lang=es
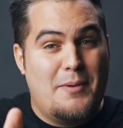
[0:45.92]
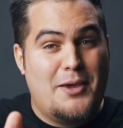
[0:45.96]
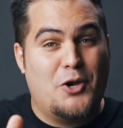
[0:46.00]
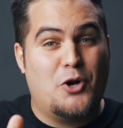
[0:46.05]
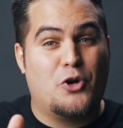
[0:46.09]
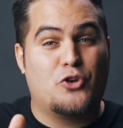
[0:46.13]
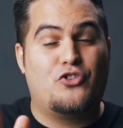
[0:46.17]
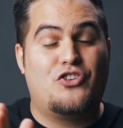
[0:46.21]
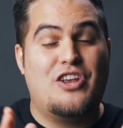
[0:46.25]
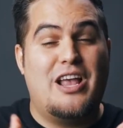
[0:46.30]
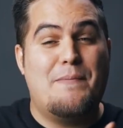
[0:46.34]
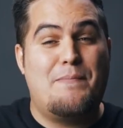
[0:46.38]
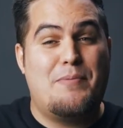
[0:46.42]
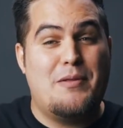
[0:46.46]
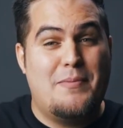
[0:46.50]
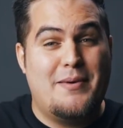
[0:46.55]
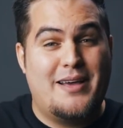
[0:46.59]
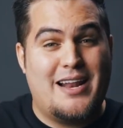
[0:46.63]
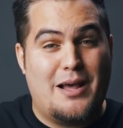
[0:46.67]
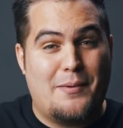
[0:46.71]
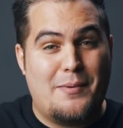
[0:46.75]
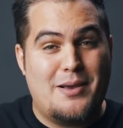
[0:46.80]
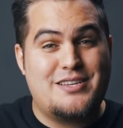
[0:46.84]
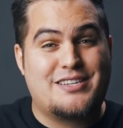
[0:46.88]
amigo, si es
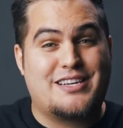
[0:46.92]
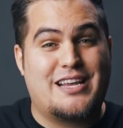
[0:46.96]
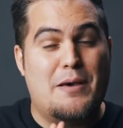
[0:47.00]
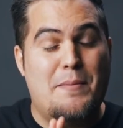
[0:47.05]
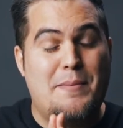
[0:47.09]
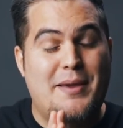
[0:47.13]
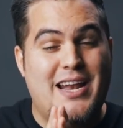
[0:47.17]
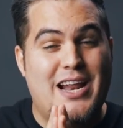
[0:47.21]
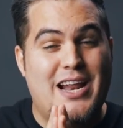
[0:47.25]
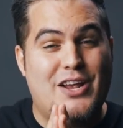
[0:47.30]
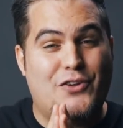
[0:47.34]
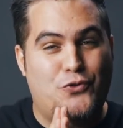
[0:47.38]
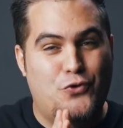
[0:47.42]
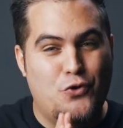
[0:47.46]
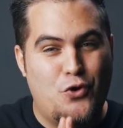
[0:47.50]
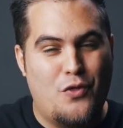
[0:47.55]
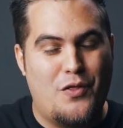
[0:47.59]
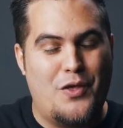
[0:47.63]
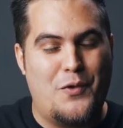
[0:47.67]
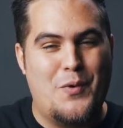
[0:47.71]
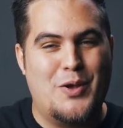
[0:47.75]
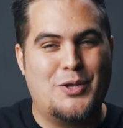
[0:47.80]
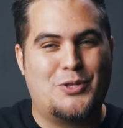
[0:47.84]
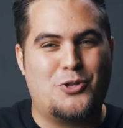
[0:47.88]
primera vez que miras uno
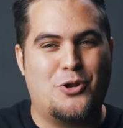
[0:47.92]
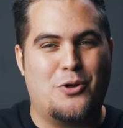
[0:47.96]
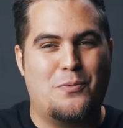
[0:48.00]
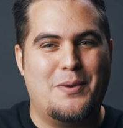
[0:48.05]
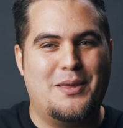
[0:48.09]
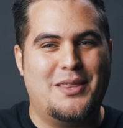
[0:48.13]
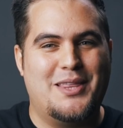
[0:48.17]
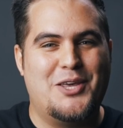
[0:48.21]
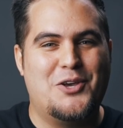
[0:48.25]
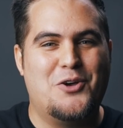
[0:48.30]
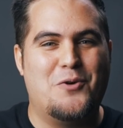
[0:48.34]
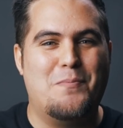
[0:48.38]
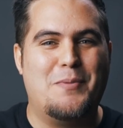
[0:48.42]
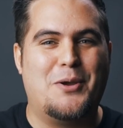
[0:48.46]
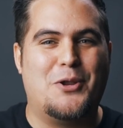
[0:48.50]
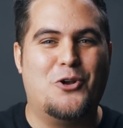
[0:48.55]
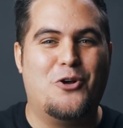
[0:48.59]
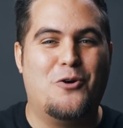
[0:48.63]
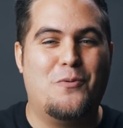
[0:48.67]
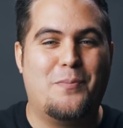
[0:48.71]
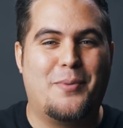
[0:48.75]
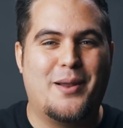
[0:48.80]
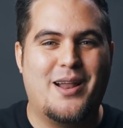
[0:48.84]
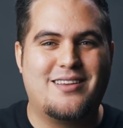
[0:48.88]
de nuestros videos, mi
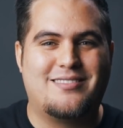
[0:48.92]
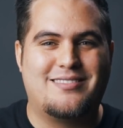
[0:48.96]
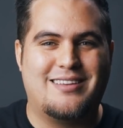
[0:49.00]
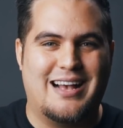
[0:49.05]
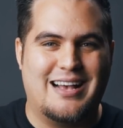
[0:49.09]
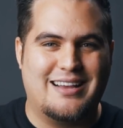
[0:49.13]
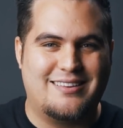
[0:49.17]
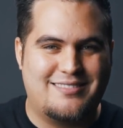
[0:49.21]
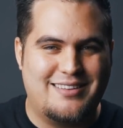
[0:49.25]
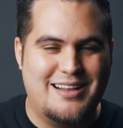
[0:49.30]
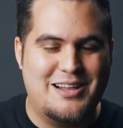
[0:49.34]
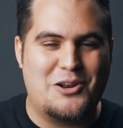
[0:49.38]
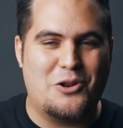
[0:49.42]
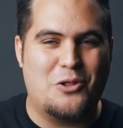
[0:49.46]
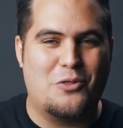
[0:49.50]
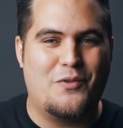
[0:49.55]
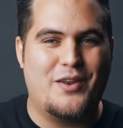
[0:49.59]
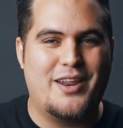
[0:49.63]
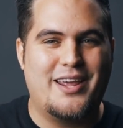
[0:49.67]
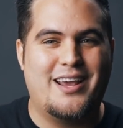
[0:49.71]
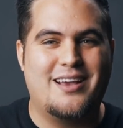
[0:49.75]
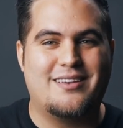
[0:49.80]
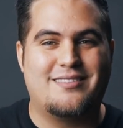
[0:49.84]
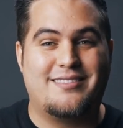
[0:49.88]
nombre es Jacier
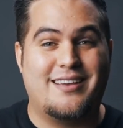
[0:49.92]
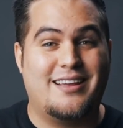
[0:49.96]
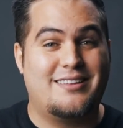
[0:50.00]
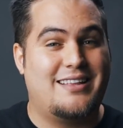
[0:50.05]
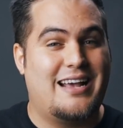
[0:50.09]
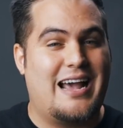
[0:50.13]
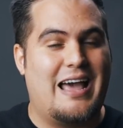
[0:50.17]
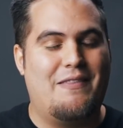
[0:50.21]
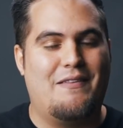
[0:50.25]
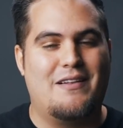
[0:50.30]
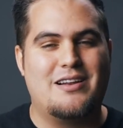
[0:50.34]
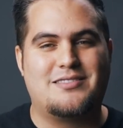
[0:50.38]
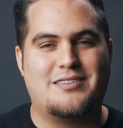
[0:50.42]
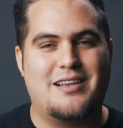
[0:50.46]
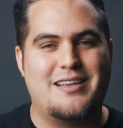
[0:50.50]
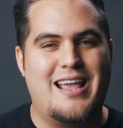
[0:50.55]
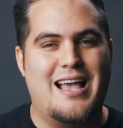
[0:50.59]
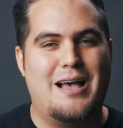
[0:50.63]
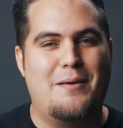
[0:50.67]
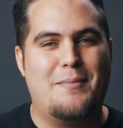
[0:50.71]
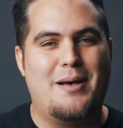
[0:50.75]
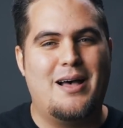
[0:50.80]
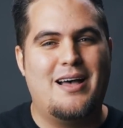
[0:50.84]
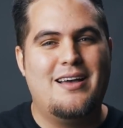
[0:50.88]
Rodríguez y este canal se
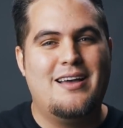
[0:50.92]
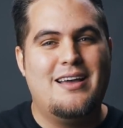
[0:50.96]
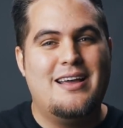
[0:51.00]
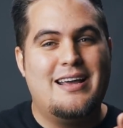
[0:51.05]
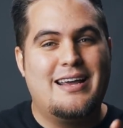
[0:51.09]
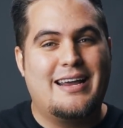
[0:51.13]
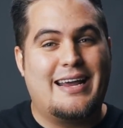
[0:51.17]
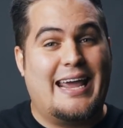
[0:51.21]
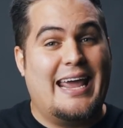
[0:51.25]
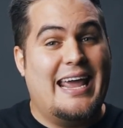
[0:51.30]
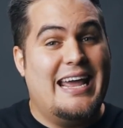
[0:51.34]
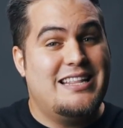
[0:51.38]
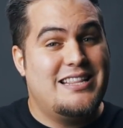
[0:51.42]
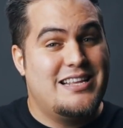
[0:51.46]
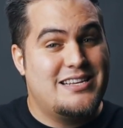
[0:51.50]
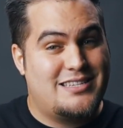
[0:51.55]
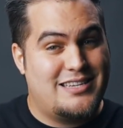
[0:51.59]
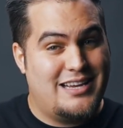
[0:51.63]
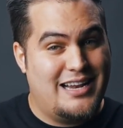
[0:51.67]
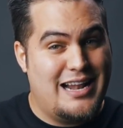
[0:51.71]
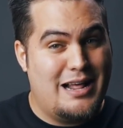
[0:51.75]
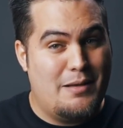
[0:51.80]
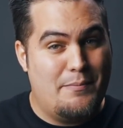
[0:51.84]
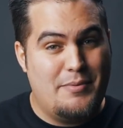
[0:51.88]
llama ¿Qué
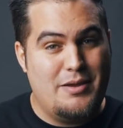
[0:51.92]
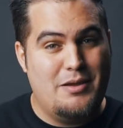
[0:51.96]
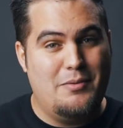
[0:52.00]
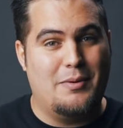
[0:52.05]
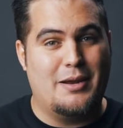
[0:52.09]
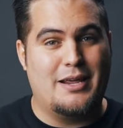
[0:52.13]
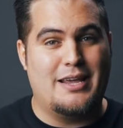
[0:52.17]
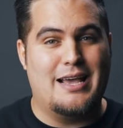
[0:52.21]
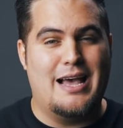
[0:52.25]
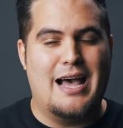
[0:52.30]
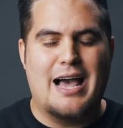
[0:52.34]
dice la Biblia?